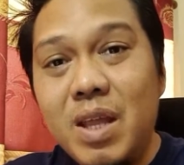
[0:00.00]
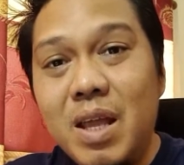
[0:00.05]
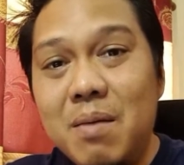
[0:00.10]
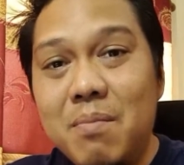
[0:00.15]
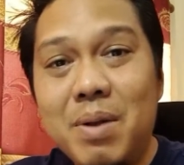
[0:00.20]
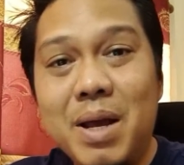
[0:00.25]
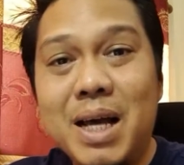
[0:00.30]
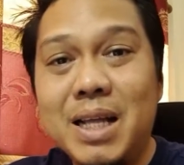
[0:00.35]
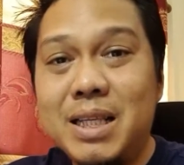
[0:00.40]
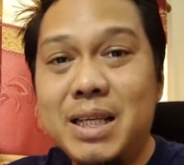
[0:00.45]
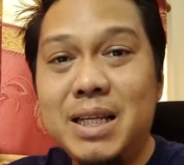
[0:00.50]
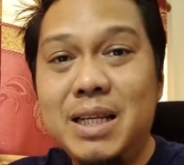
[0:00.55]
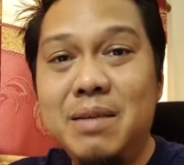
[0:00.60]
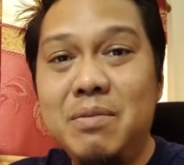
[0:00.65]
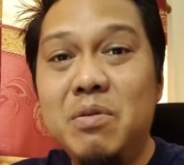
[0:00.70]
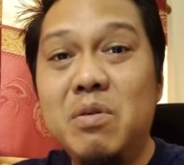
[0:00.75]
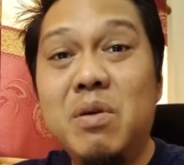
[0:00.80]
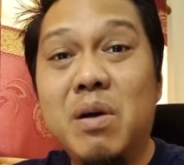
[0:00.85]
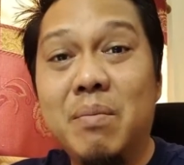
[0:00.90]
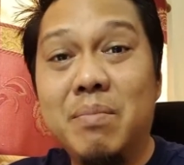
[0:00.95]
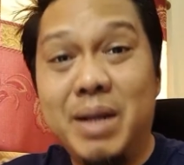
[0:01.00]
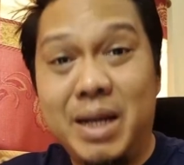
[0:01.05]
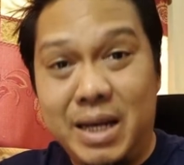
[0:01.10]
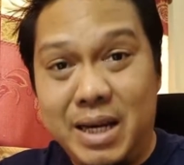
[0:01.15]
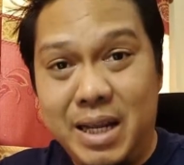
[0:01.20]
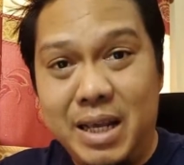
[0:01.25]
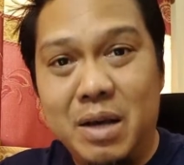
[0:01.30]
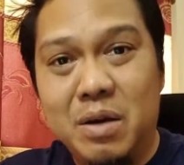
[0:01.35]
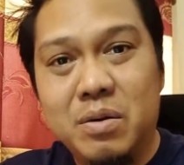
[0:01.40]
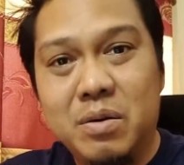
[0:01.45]
พระอาทิตย์นี้มีความเด็ด
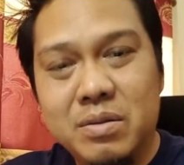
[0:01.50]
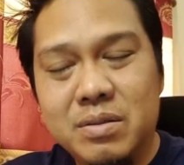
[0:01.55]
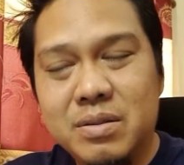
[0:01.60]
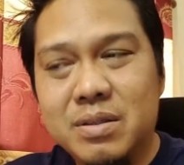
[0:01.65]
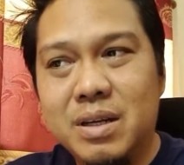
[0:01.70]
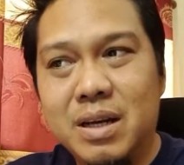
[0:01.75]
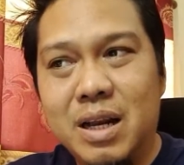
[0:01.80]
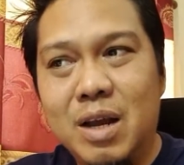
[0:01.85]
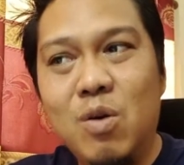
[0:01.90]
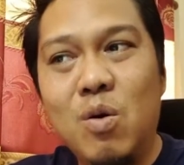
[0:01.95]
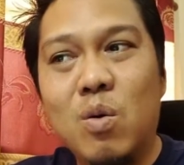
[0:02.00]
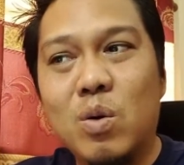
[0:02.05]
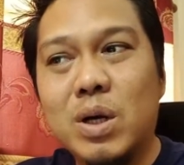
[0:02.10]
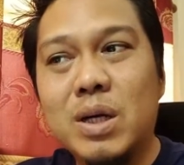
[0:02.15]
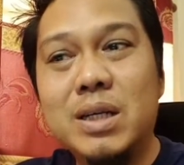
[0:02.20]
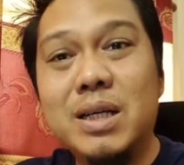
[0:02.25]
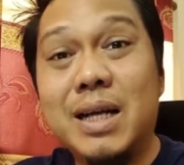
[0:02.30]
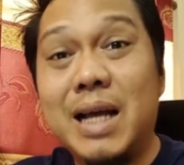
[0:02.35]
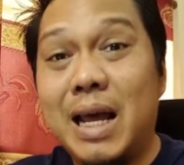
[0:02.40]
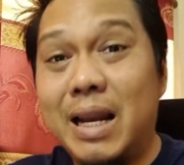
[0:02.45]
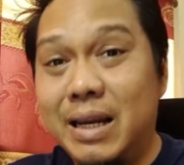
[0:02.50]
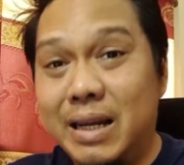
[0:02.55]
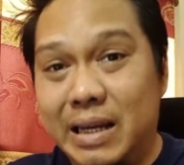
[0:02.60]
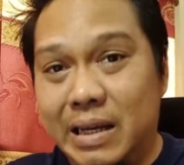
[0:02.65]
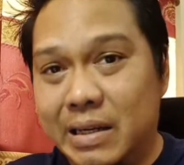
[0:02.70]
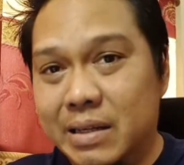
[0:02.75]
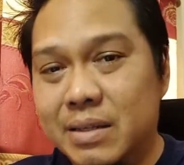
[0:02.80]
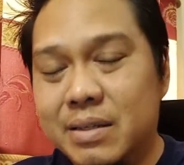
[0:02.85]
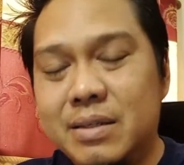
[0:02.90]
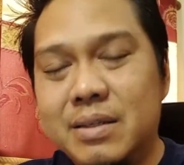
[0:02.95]
เดี่ยว และ6ก็คือการเงิ
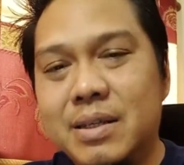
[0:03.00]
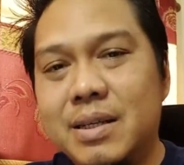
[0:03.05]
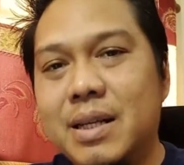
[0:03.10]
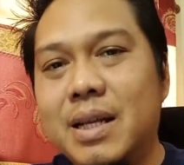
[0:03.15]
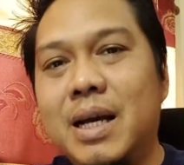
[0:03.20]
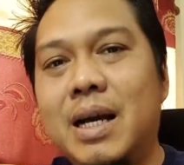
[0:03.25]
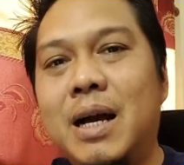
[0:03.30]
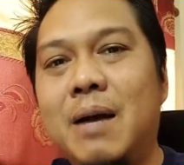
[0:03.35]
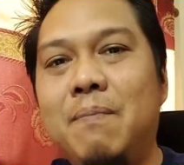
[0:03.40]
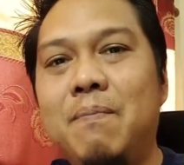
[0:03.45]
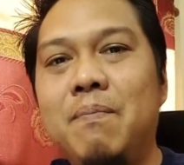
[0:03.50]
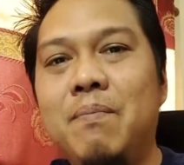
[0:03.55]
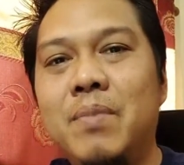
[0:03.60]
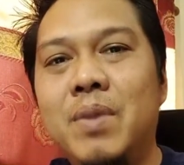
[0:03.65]
นนะครับ